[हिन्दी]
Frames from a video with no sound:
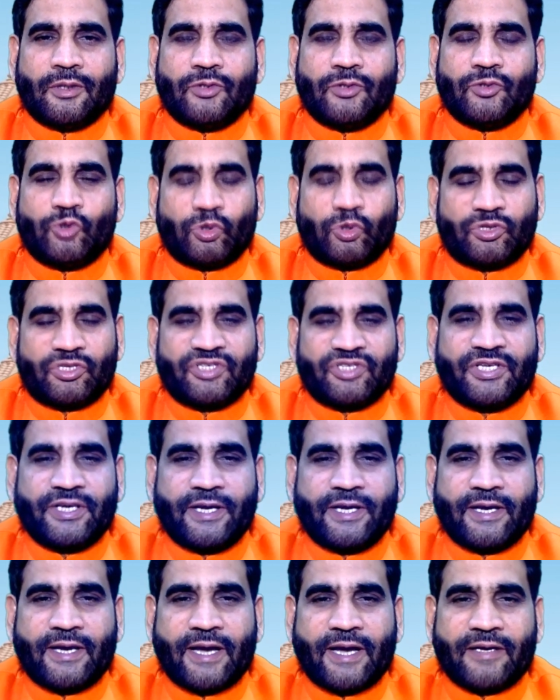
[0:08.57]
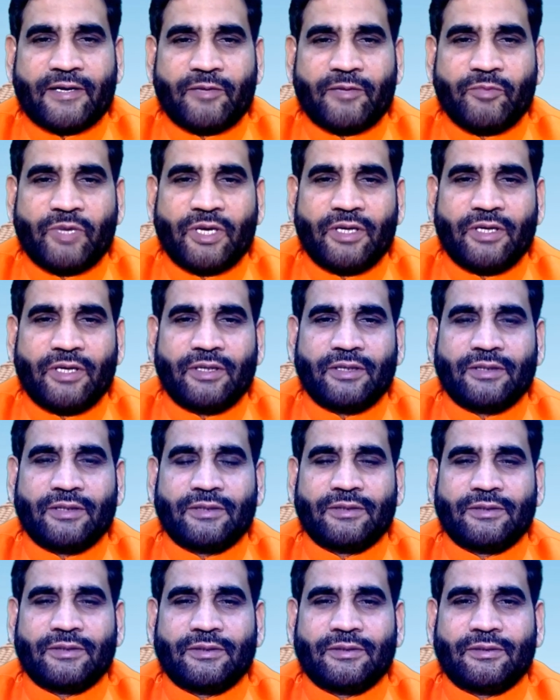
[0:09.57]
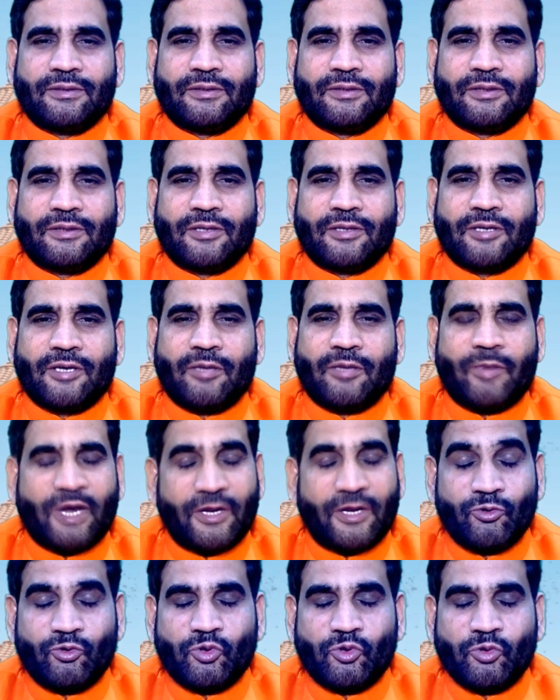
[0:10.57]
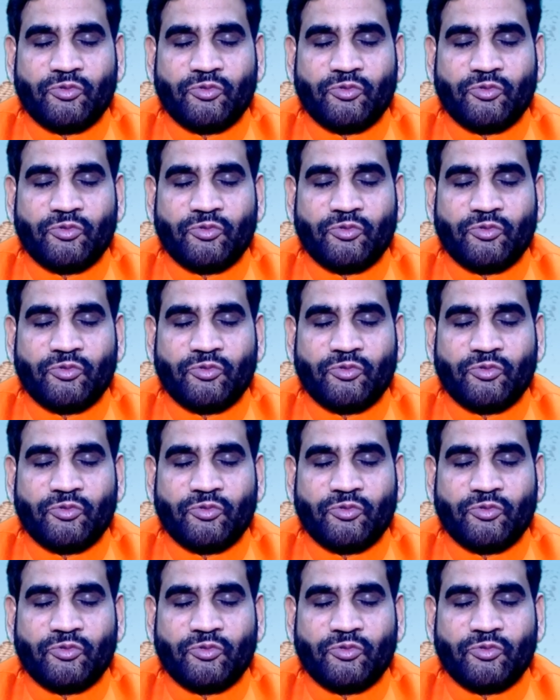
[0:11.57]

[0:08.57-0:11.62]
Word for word: ज्योतिषी के कार्यक्रम के हमारे यूट्यूब